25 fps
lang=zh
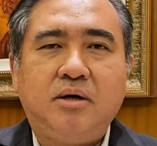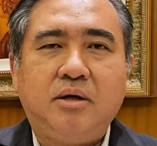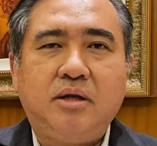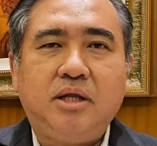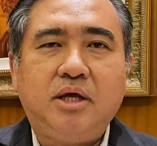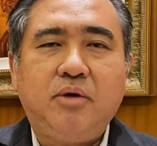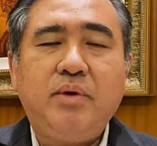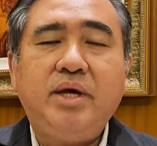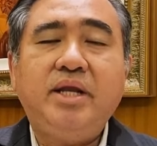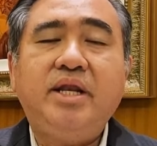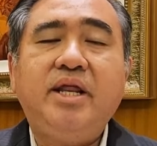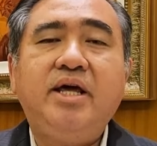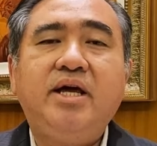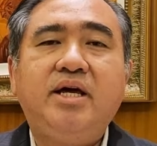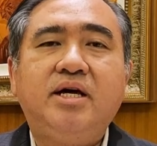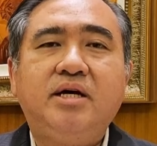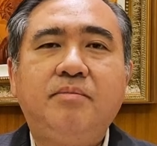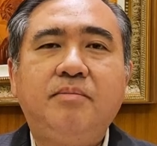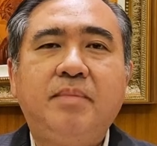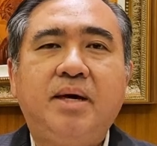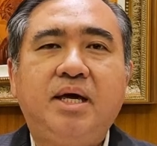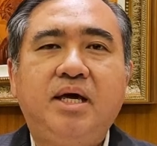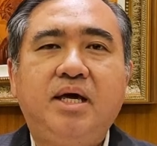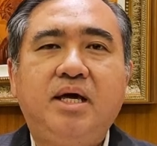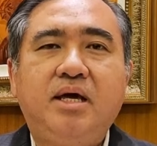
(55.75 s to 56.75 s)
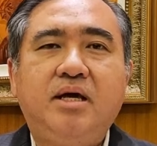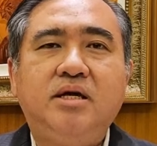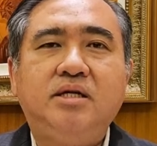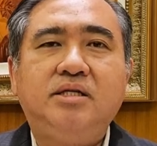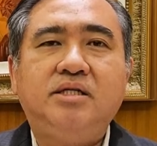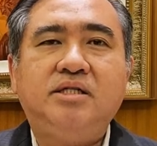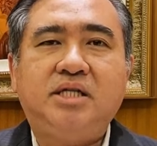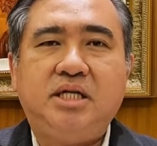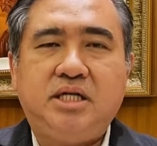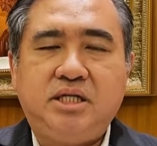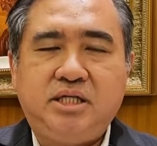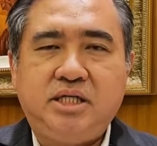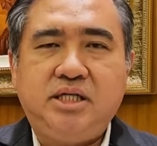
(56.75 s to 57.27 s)
因为内阁每一个
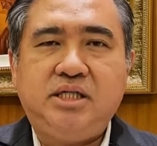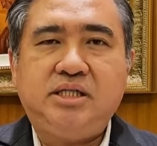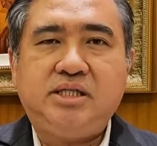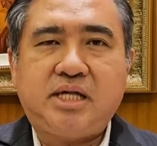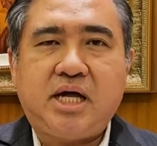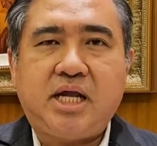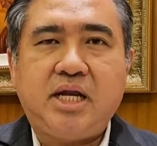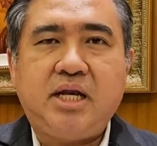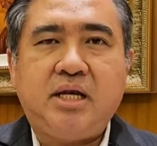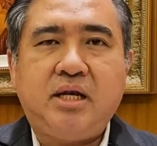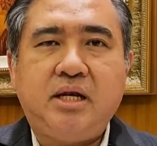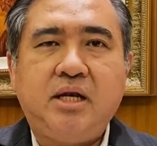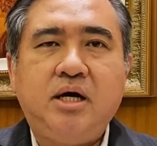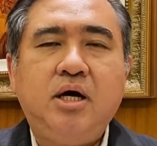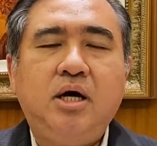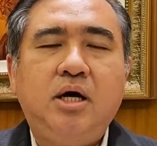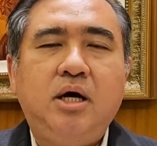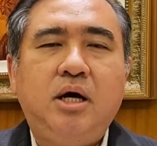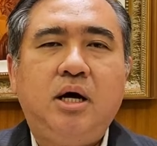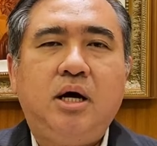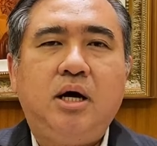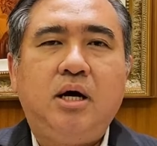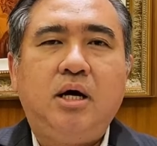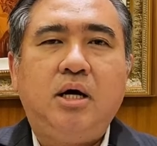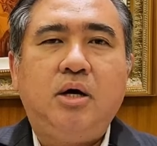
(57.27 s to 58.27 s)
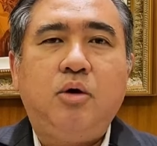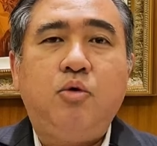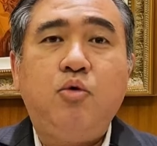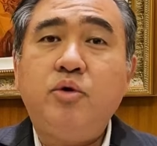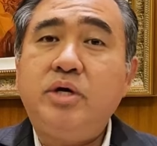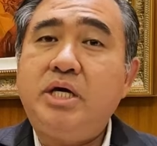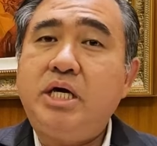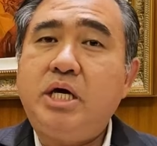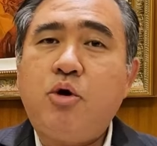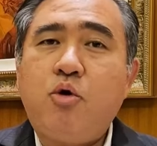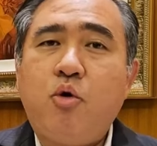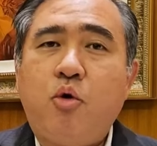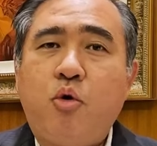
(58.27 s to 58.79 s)
星期三，会
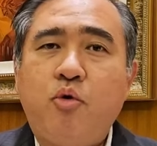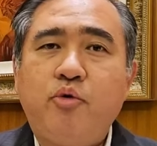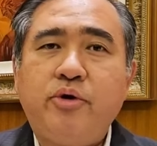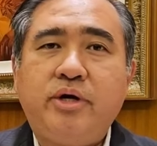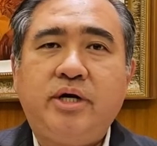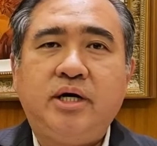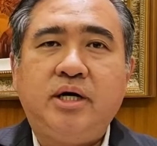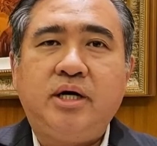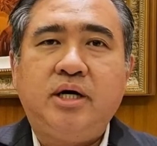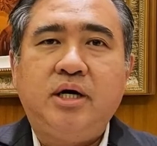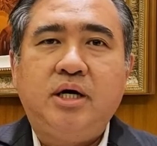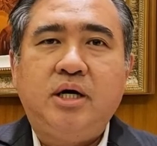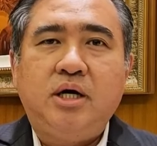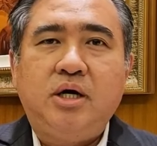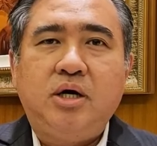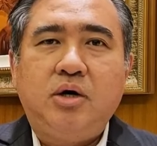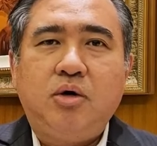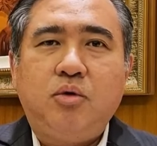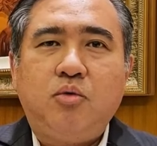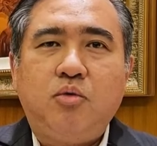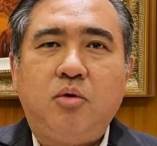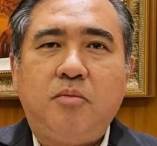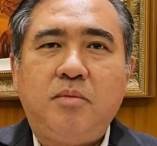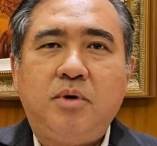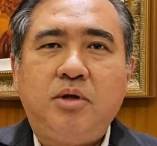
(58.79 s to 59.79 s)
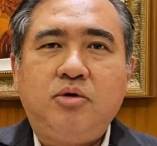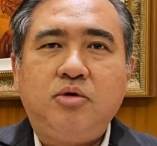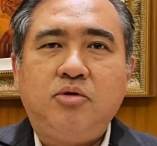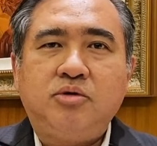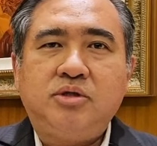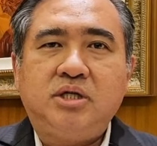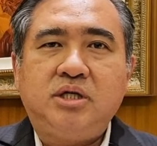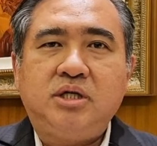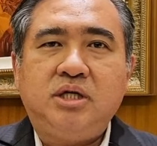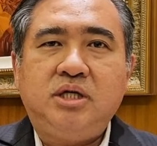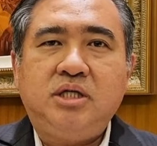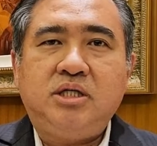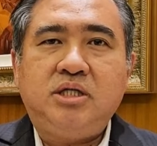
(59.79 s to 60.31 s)
议过后呢，我们都
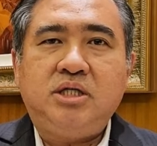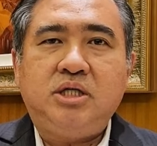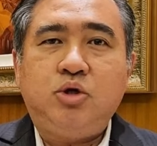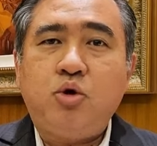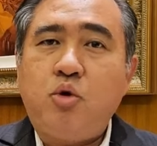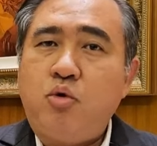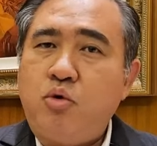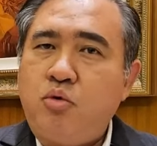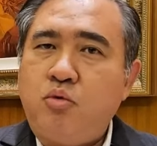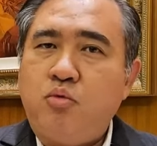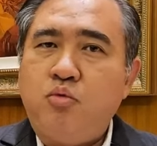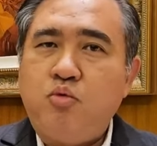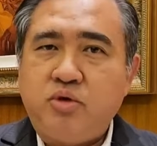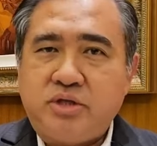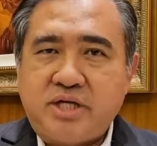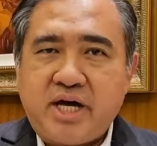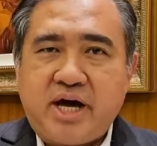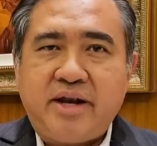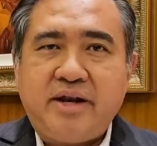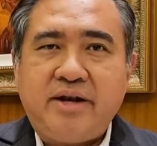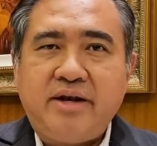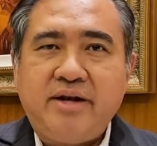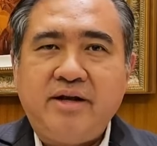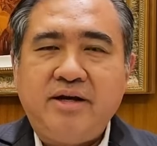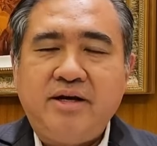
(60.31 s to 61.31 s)
是一起用午餐，